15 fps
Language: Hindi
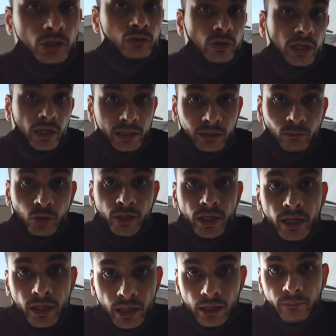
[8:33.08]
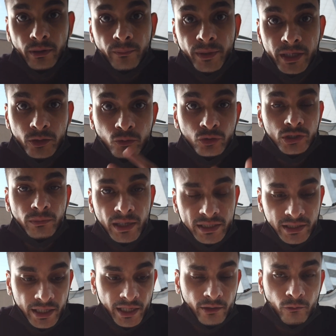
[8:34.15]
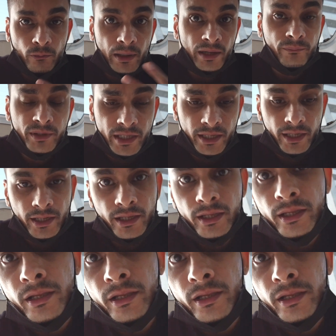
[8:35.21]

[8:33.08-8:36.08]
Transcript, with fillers: का जो है ख़त्म हो गया अब हमें दूसरी बार जाना है वो बाद में जाएंगे